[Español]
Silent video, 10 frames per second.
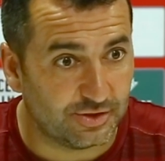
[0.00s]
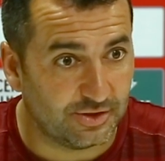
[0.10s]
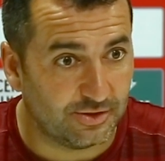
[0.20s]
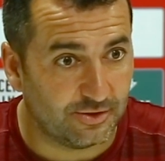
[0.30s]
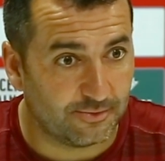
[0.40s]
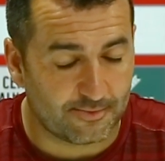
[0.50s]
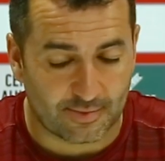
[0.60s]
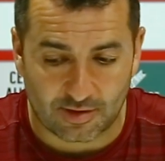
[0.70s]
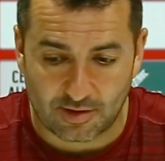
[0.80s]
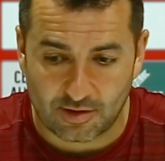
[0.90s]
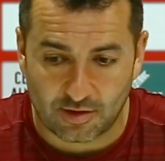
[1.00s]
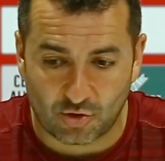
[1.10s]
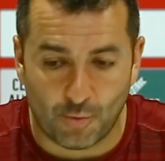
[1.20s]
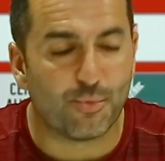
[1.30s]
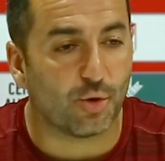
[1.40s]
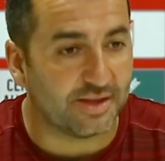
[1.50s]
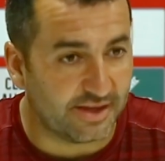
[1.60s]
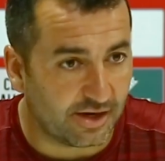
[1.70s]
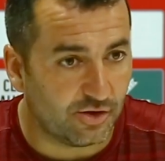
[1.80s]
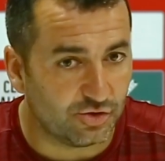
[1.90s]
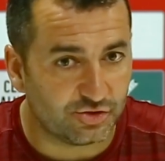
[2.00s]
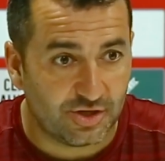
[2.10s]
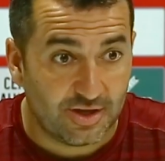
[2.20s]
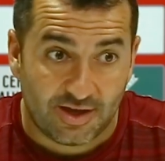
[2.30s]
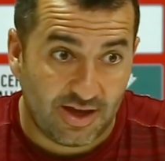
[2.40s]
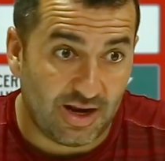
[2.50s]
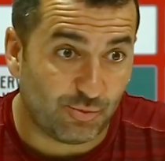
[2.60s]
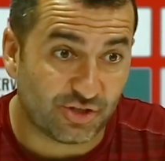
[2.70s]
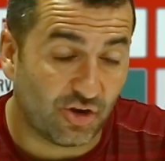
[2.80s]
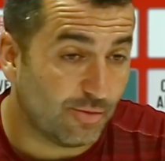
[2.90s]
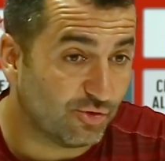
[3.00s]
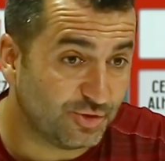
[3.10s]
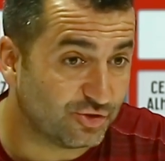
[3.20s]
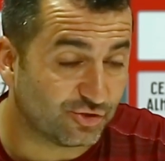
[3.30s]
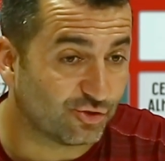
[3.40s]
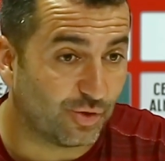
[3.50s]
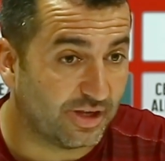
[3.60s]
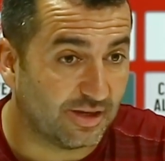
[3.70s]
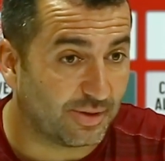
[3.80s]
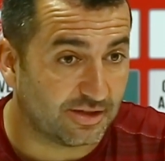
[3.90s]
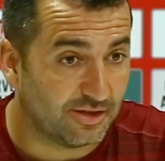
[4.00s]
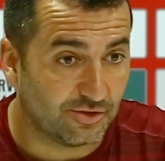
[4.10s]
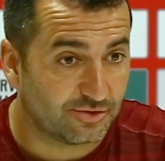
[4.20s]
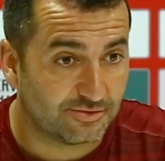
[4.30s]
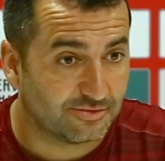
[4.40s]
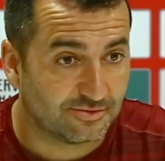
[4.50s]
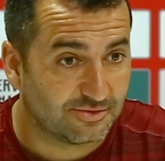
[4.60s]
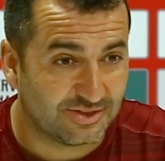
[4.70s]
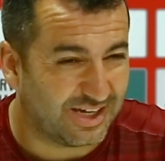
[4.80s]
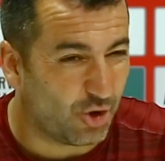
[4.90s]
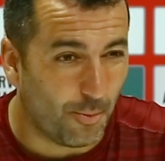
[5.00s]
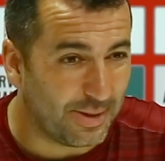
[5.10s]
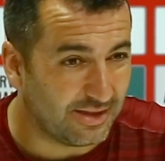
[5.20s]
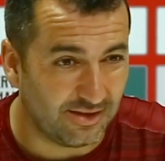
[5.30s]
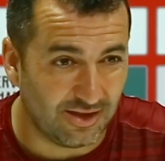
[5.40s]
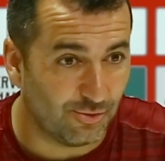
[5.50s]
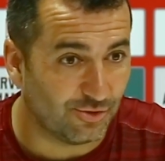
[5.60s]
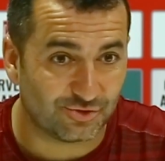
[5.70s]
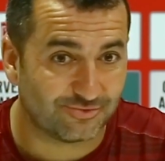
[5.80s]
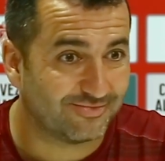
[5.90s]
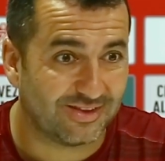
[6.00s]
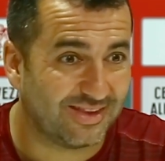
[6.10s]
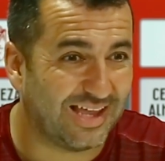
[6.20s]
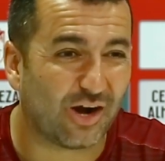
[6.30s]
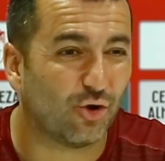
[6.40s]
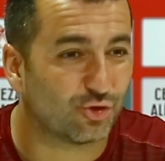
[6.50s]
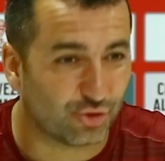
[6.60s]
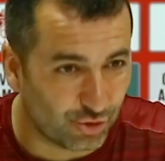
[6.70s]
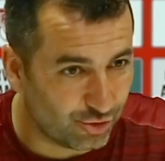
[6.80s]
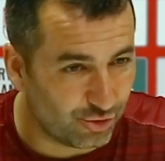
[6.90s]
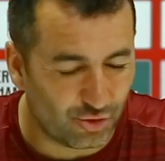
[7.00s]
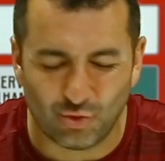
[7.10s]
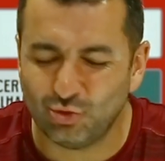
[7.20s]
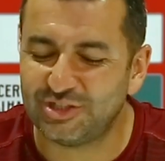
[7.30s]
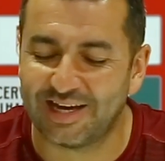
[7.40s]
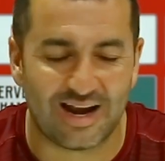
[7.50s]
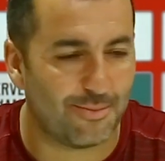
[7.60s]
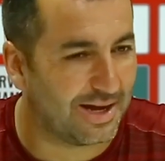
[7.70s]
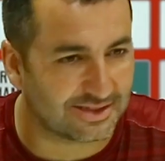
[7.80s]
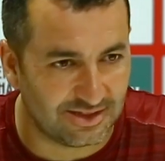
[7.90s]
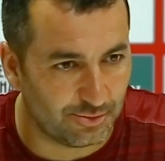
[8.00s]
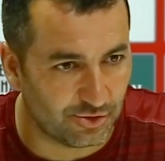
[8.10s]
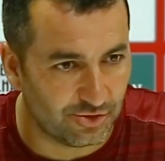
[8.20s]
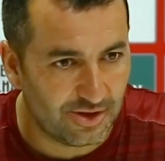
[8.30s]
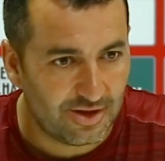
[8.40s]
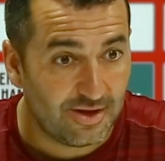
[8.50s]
eh, comprometernos era pues a lo que hemos visto estos 40 partidos. Ser competitivos, darlo todo, luchar al máximo,